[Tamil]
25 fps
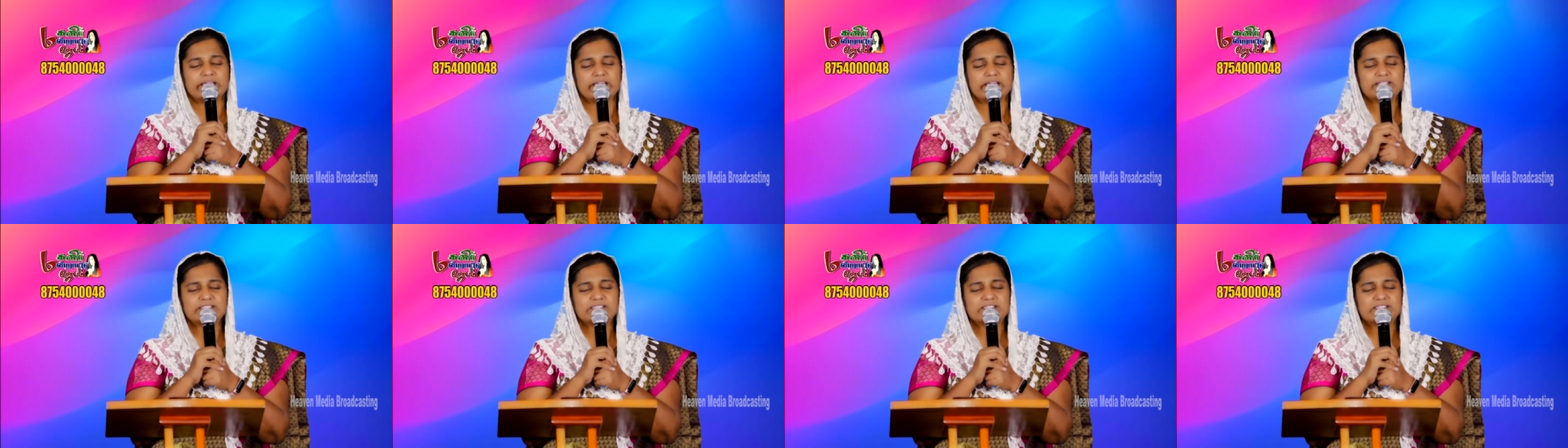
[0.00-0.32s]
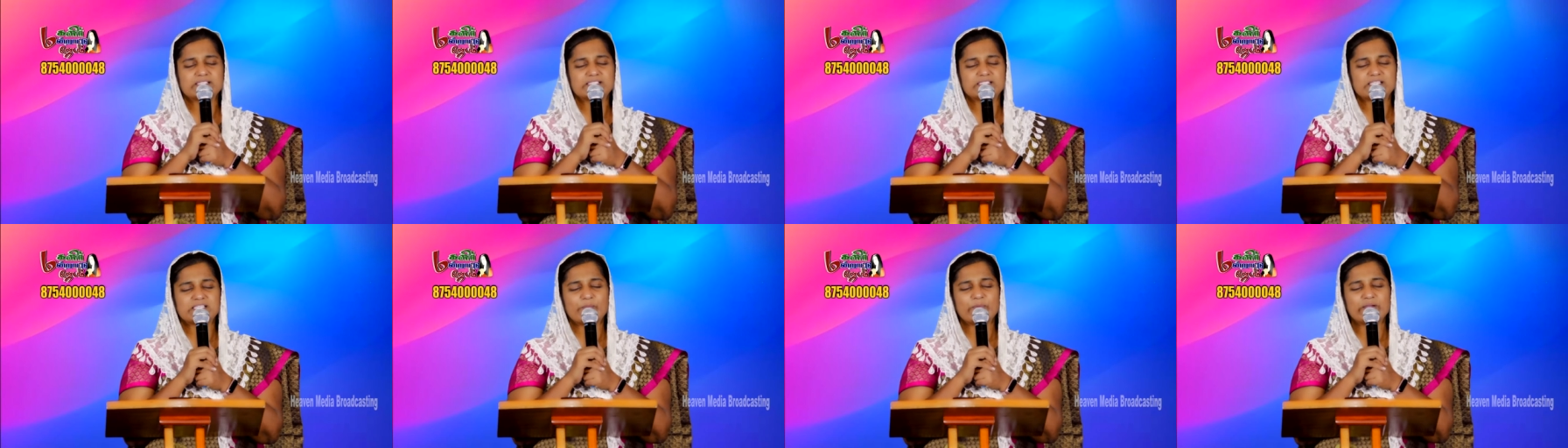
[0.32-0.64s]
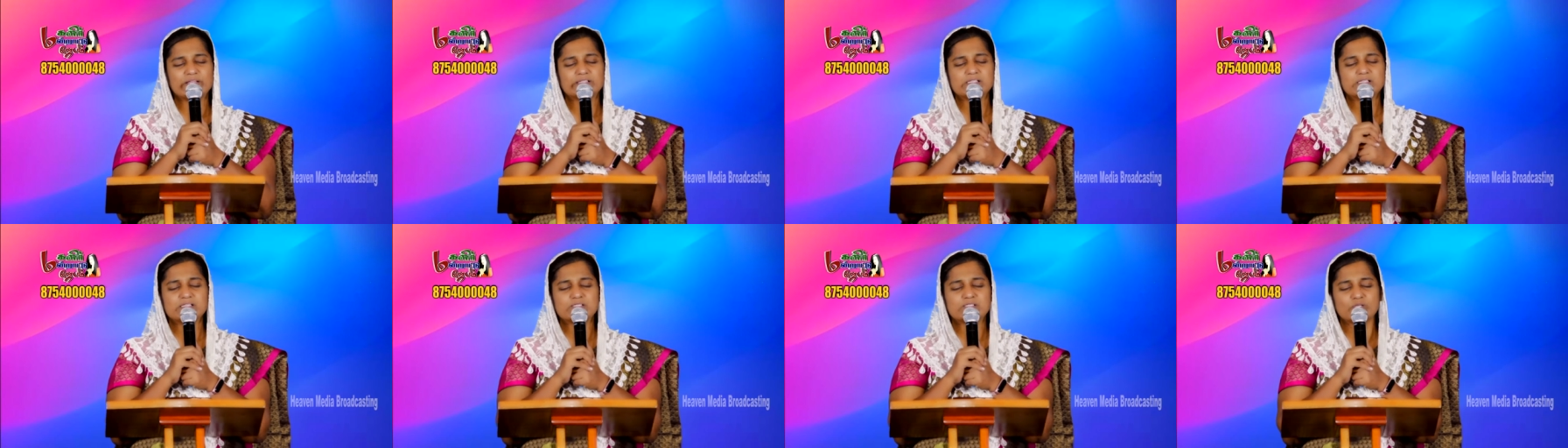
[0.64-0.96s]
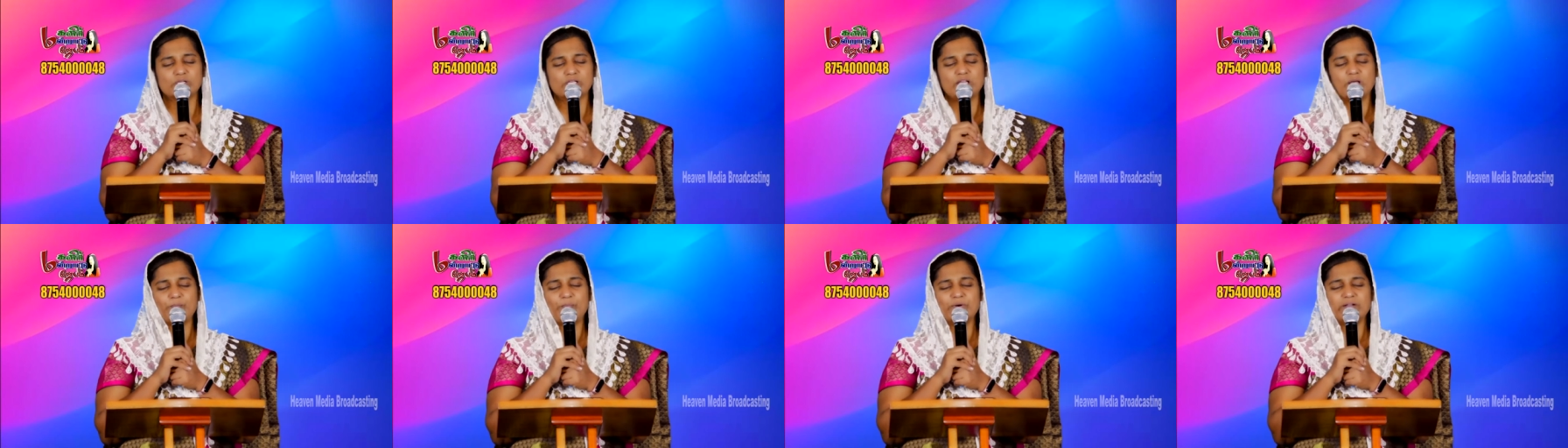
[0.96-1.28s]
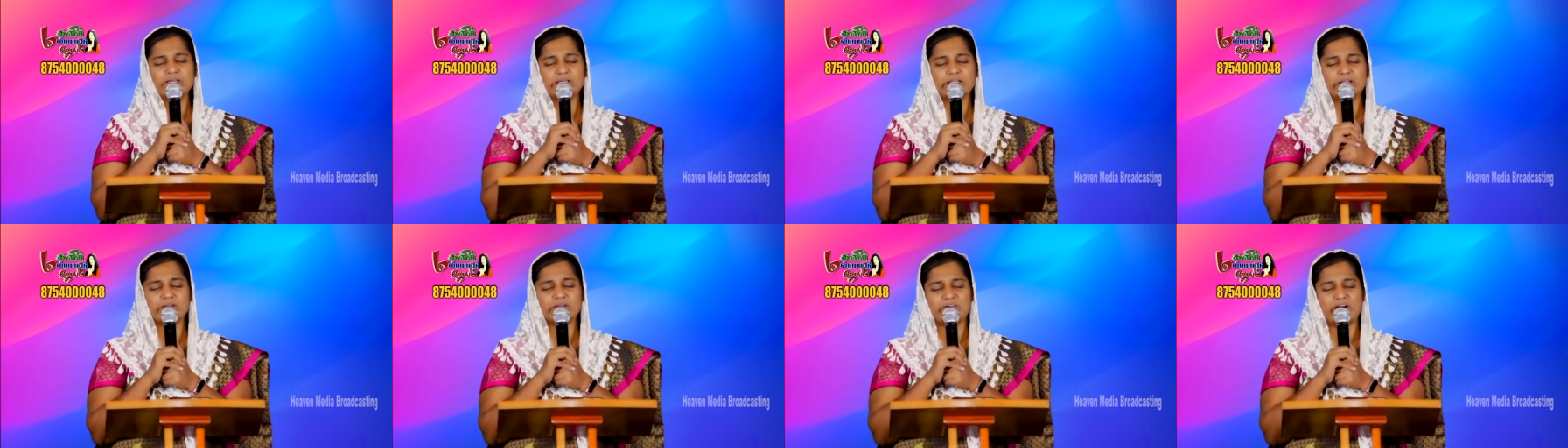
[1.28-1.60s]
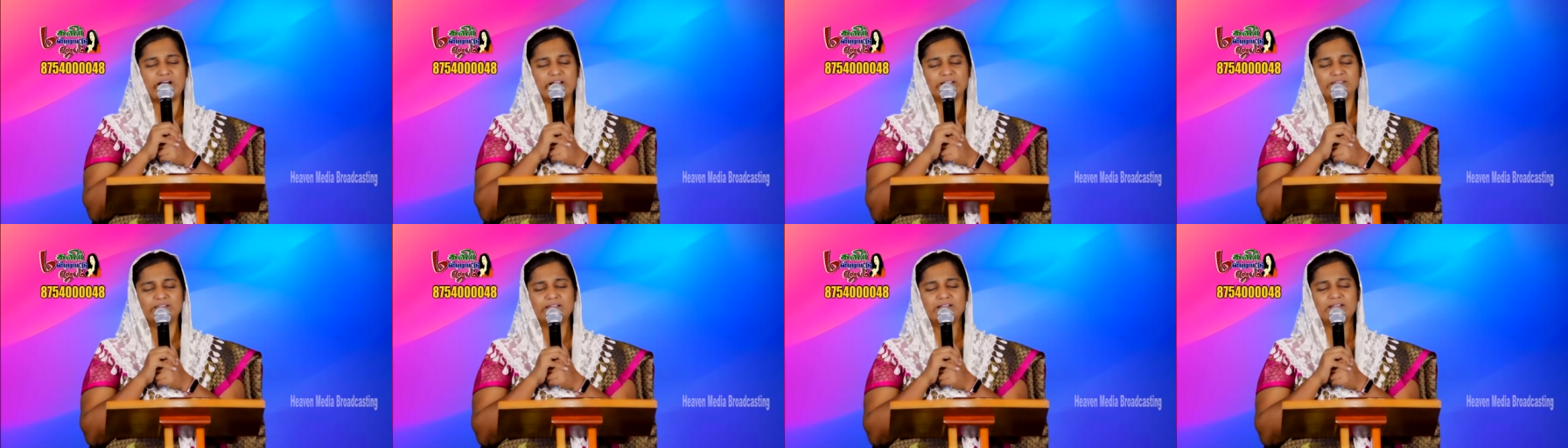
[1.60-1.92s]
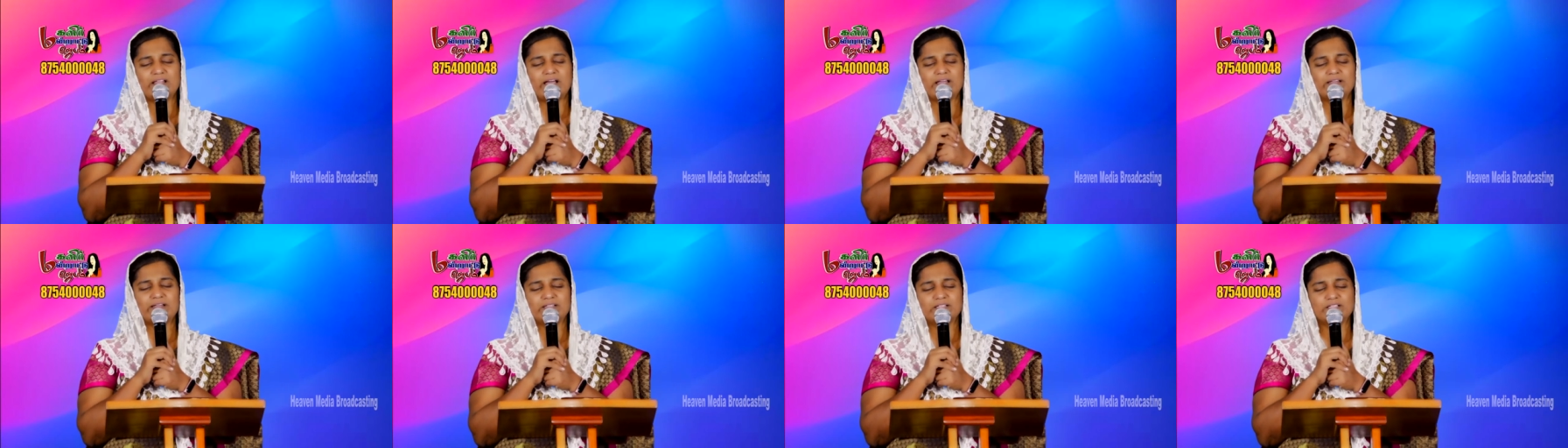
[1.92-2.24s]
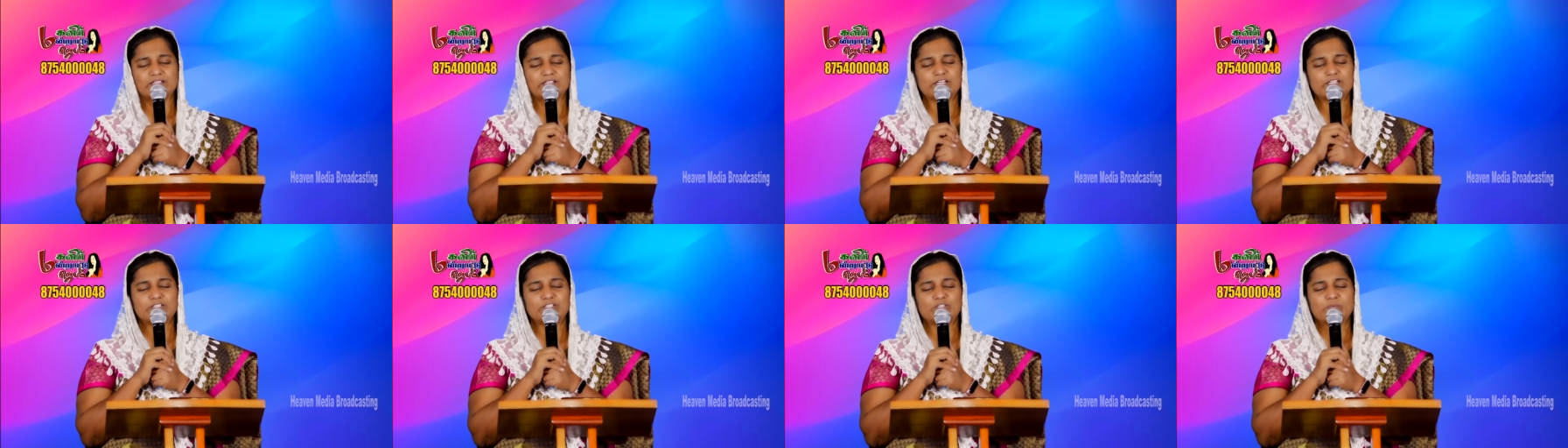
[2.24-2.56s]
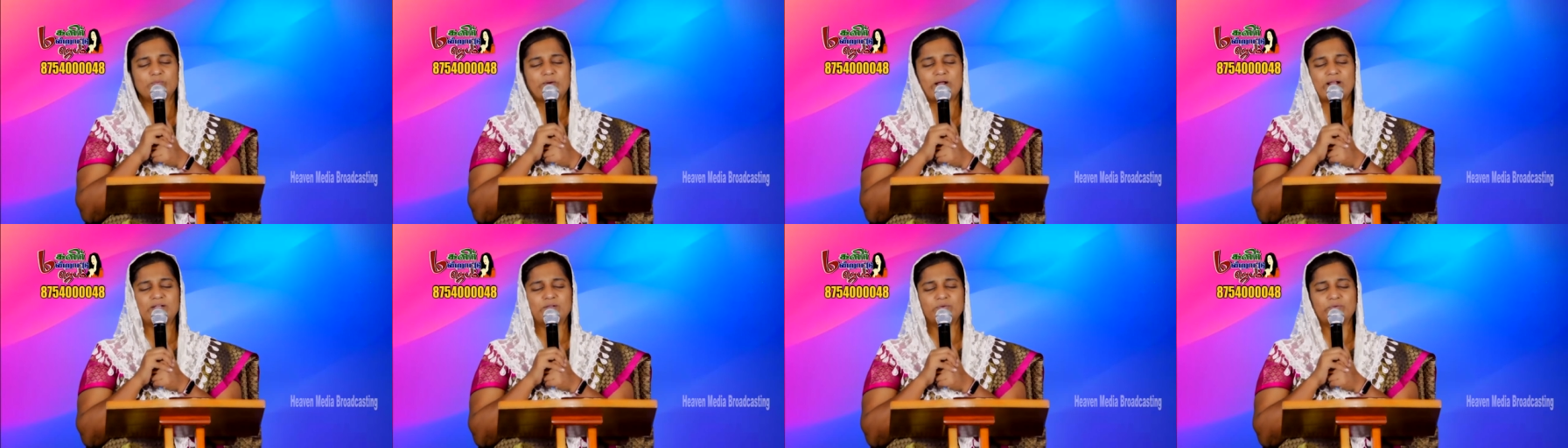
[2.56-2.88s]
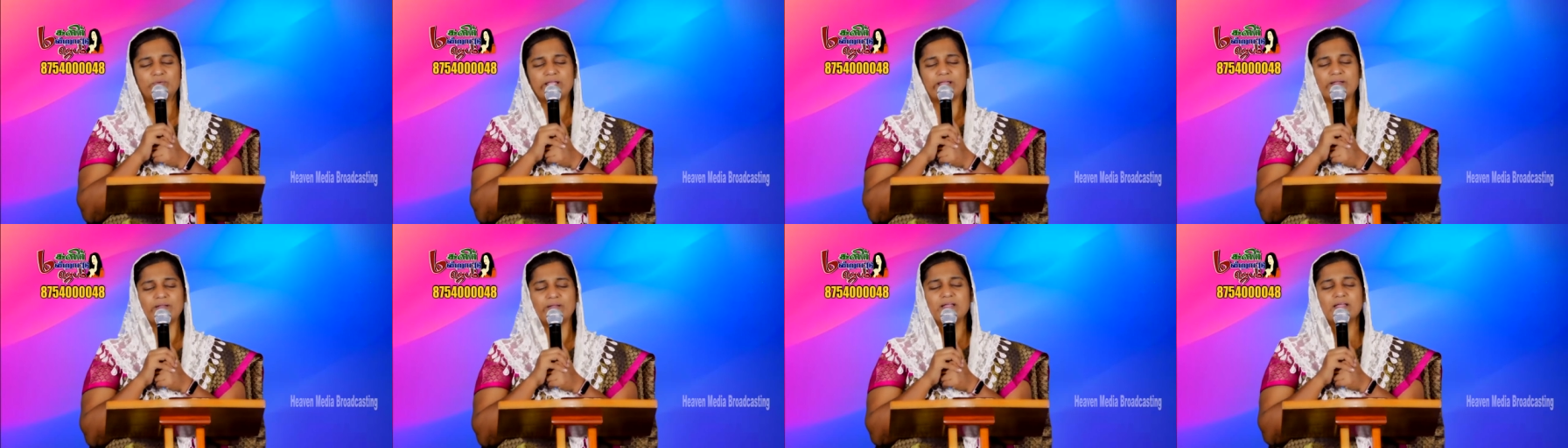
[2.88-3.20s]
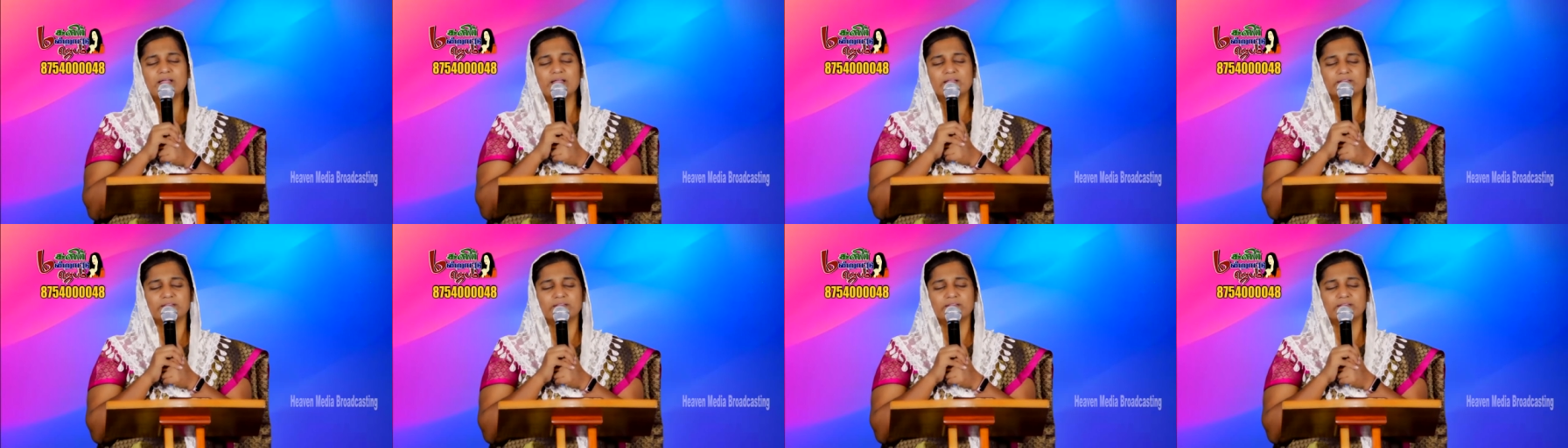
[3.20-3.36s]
ஏற்று சமயத்தில் சொல்லப்படுகிற வார்த்தைகளாக இருக்கட்டும் ஆண்டவரே